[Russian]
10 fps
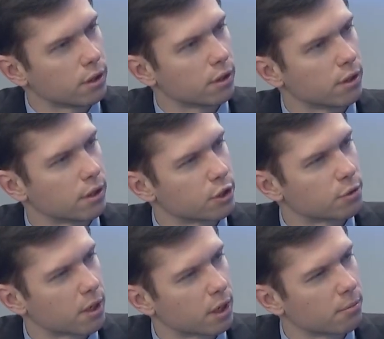эта
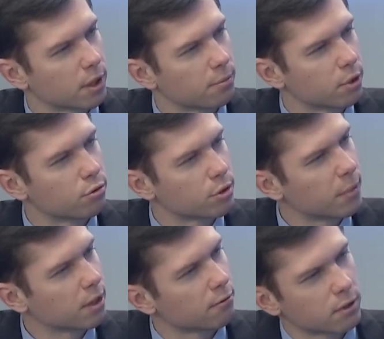же программа не
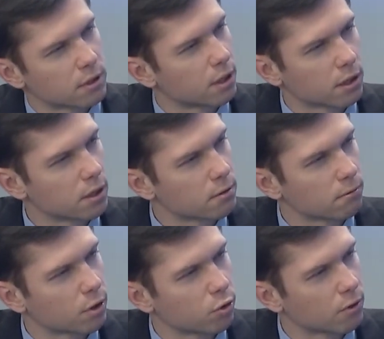предусматривает
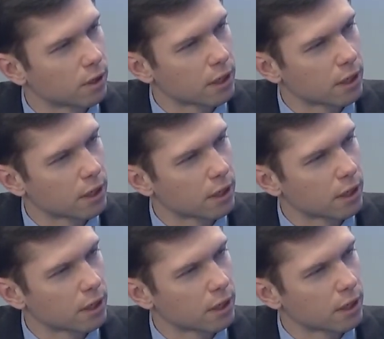строительство новых